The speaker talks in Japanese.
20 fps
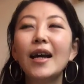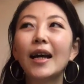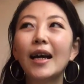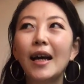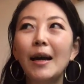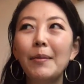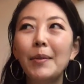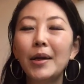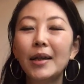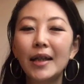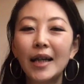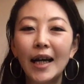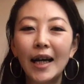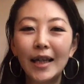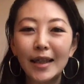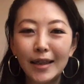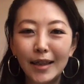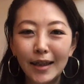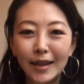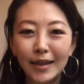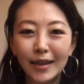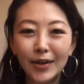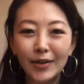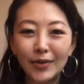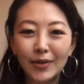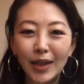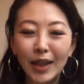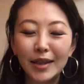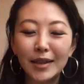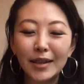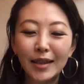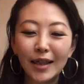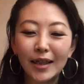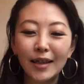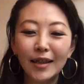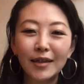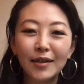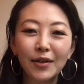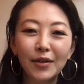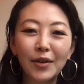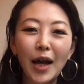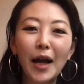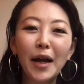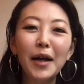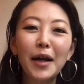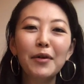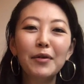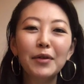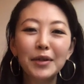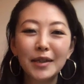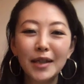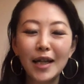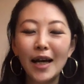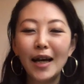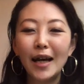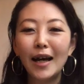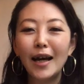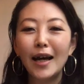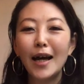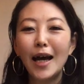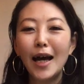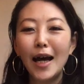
画面に入ってきてるやつなんですけど、あれをさ、